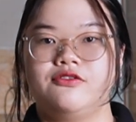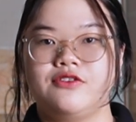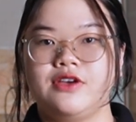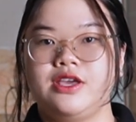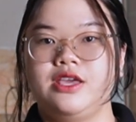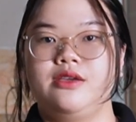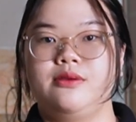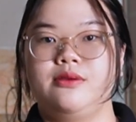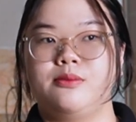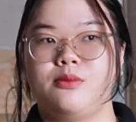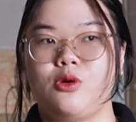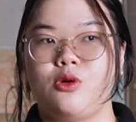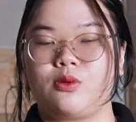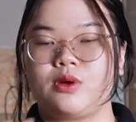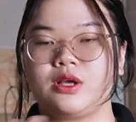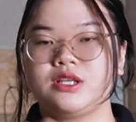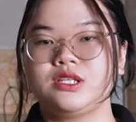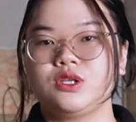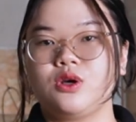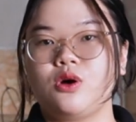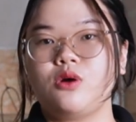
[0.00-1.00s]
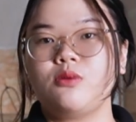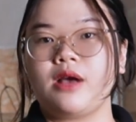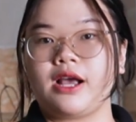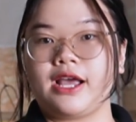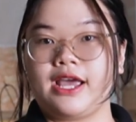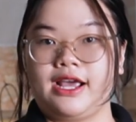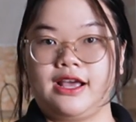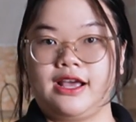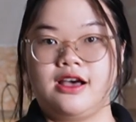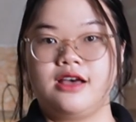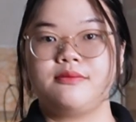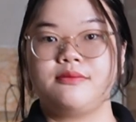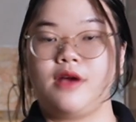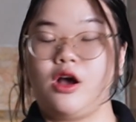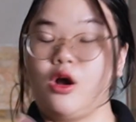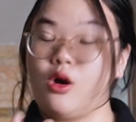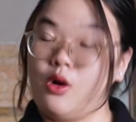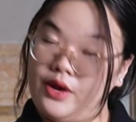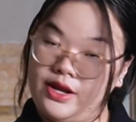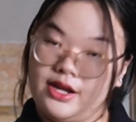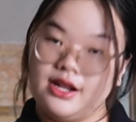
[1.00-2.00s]
vì một cái số mặt hàng hết mà họ
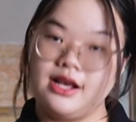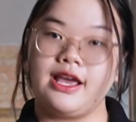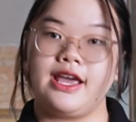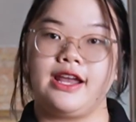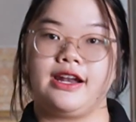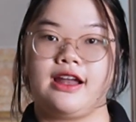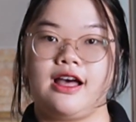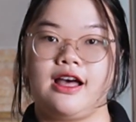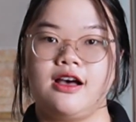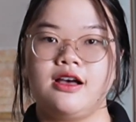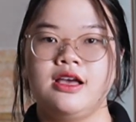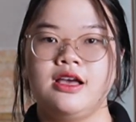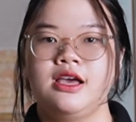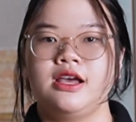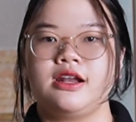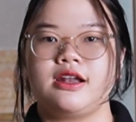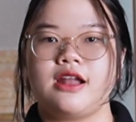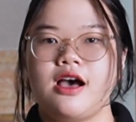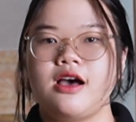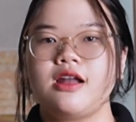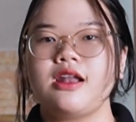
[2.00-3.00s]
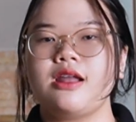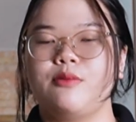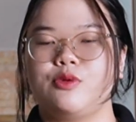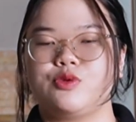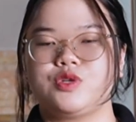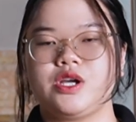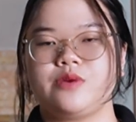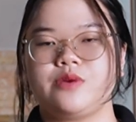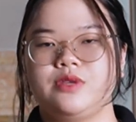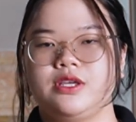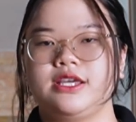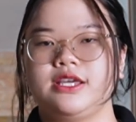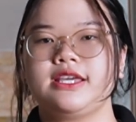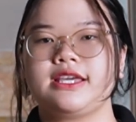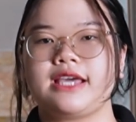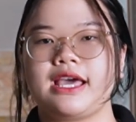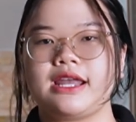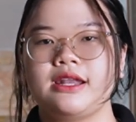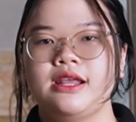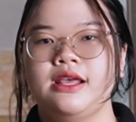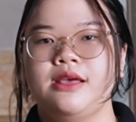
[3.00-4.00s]
hủy đơn hàng đó đó là một trong những
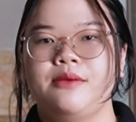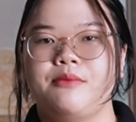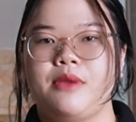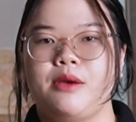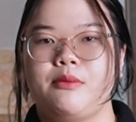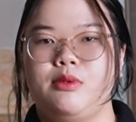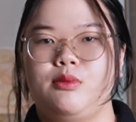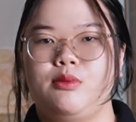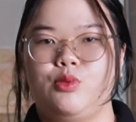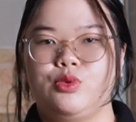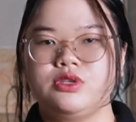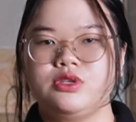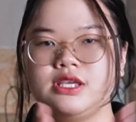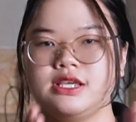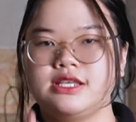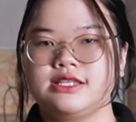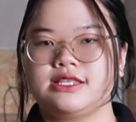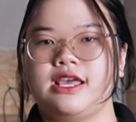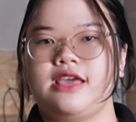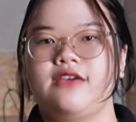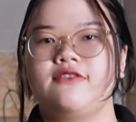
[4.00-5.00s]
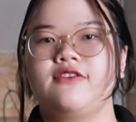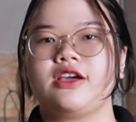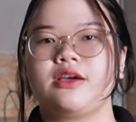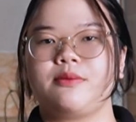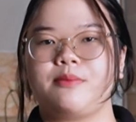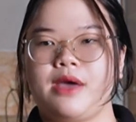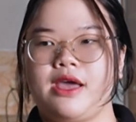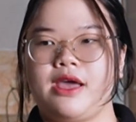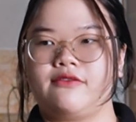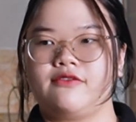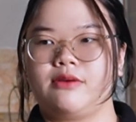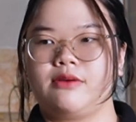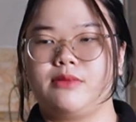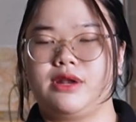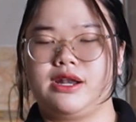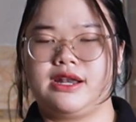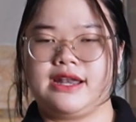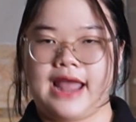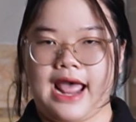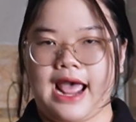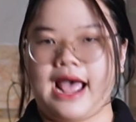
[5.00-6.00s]
cách mà mình muốn chia sẻ với các bạn và
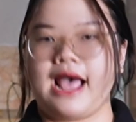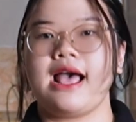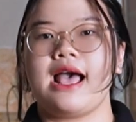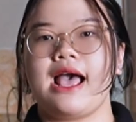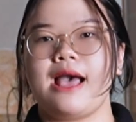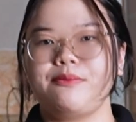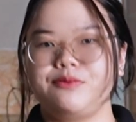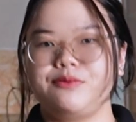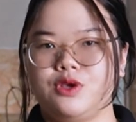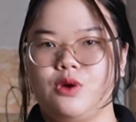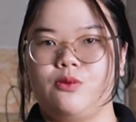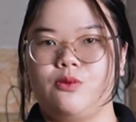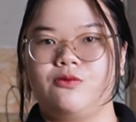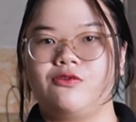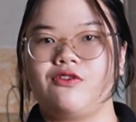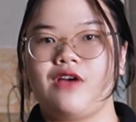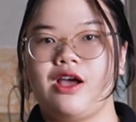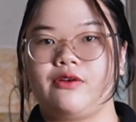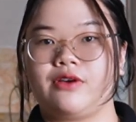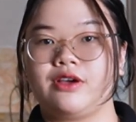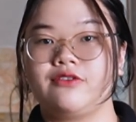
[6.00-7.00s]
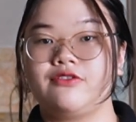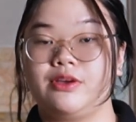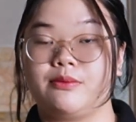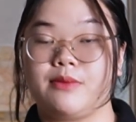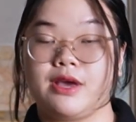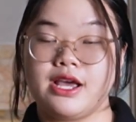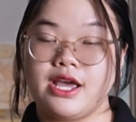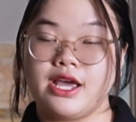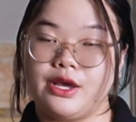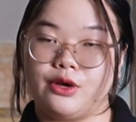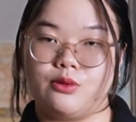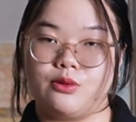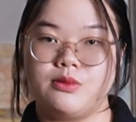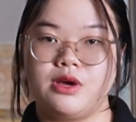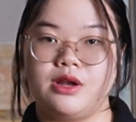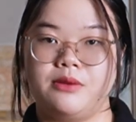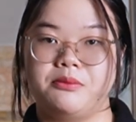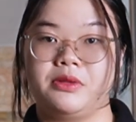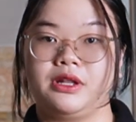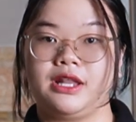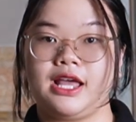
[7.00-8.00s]
mình đã áp dụng vào cái việc bán hàng của
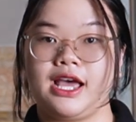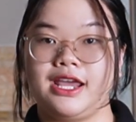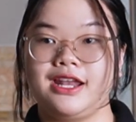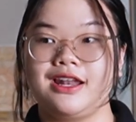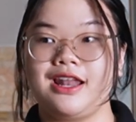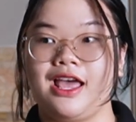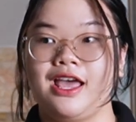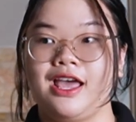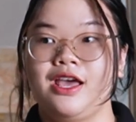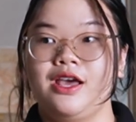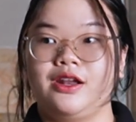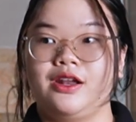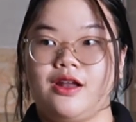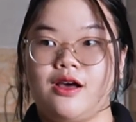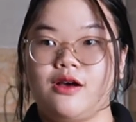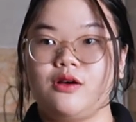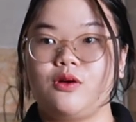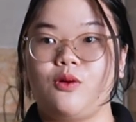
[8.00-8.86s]
mình mình thấy là nó